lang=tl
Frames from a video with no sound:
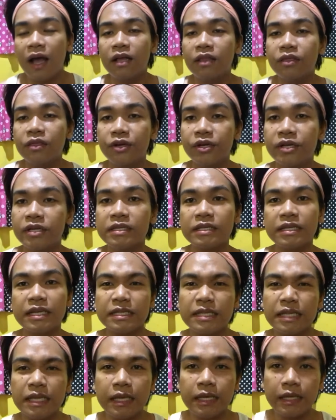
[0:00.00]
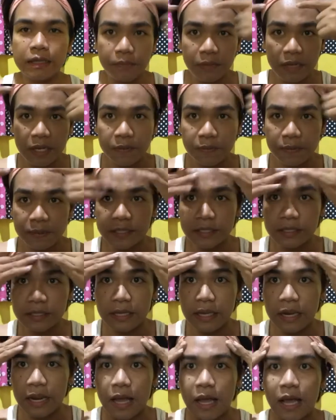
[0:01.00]
others. Kasi pinipisit
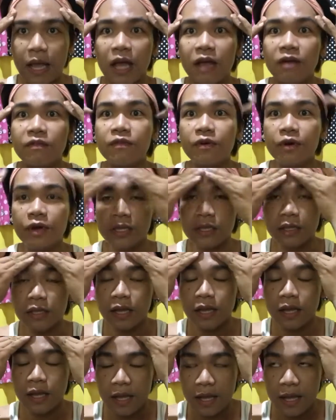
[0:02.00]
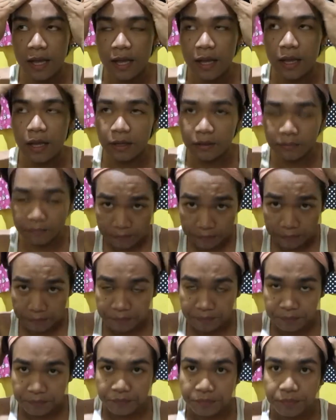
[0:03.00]
nila. Avoid
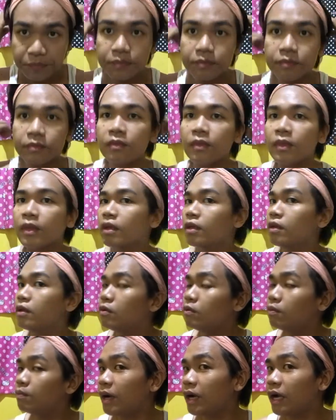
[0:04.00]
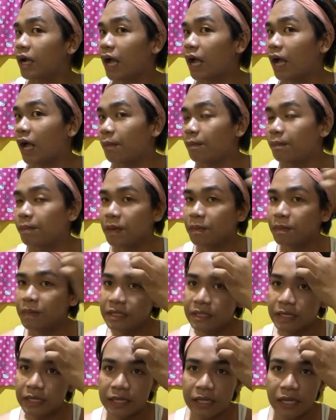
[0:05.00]
um, yung pag
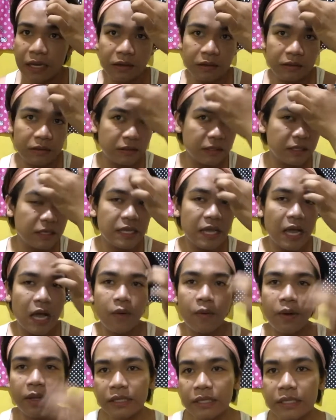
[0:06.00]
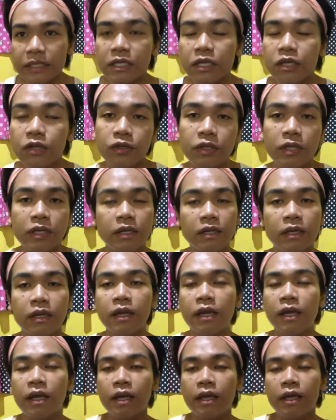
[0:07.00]
pipisit ng tigyawat kasi yung nag
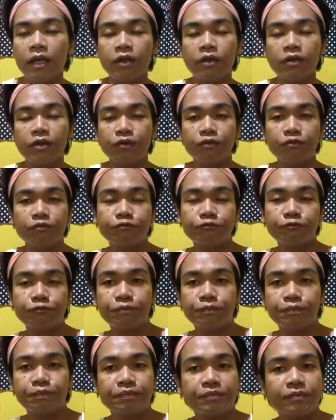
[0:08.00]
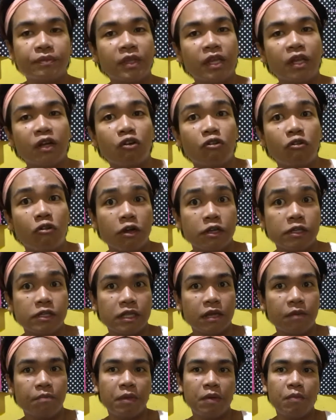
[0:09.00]
yun yung
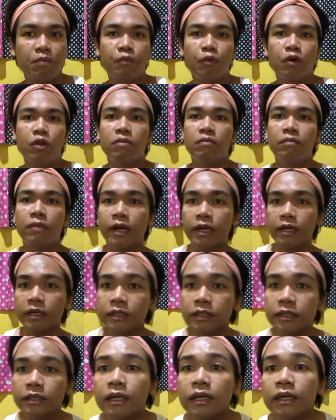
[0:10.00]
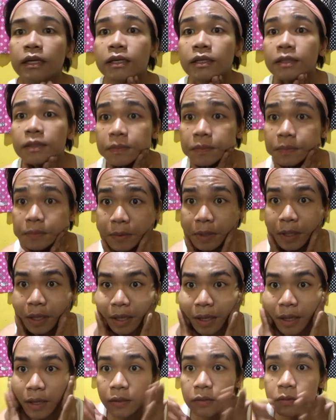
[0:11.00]
nagkakos ng pimple marks. Ayan.
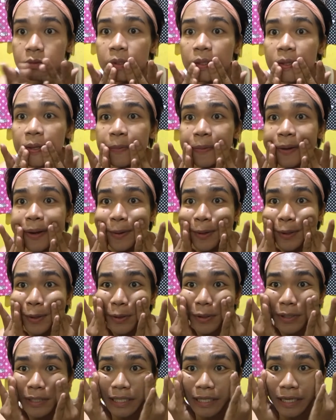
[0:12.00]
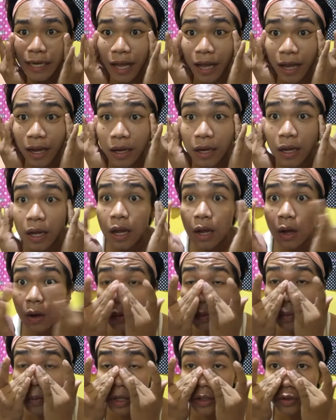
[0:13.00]
So, naibawad ko siya ng
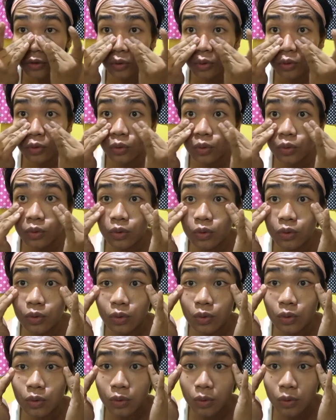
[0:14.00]
1 to 2 uh,